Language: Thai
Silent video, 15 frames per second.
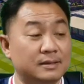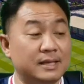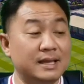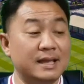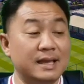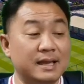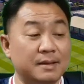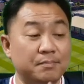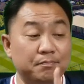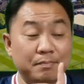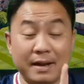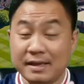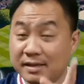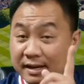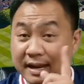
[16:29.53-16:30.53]
ที่ไป
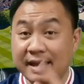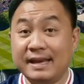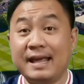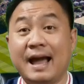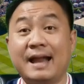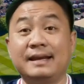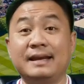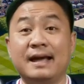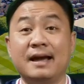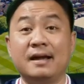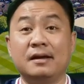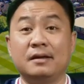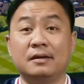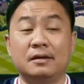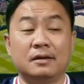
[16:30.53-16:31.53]
เยือนเอดิฮัตนะ
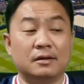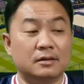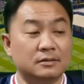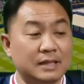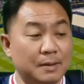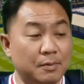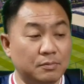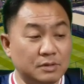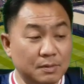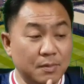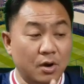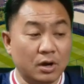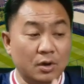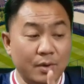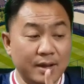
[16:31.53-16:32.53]
แต่ผมจะบ
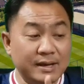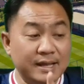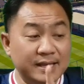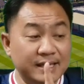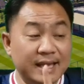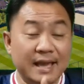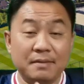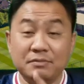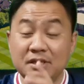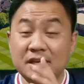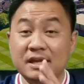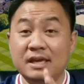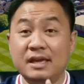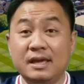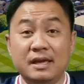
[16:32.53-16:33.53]
อกเลยว่าในเกม
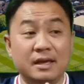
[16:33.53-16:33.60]
ที่